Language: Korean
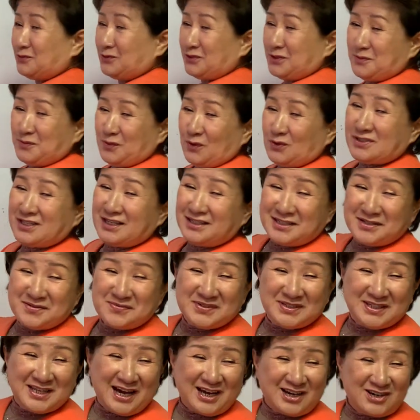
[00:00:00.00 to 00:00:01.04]
우리
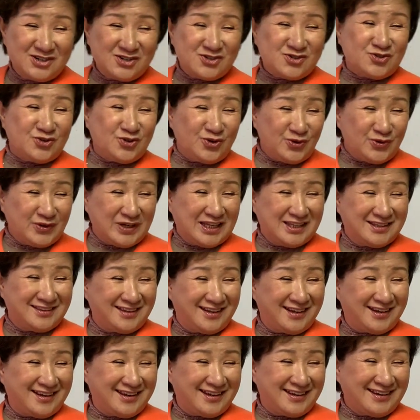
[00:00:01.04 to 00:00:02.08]
목사님이 나를
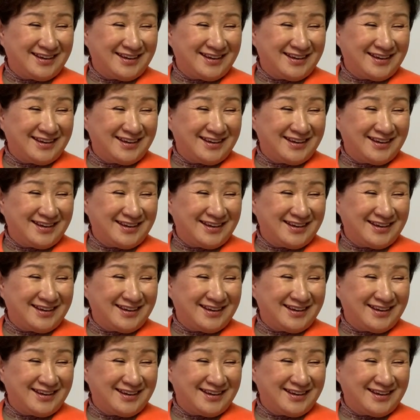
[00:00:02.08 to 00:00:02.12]
수용했네.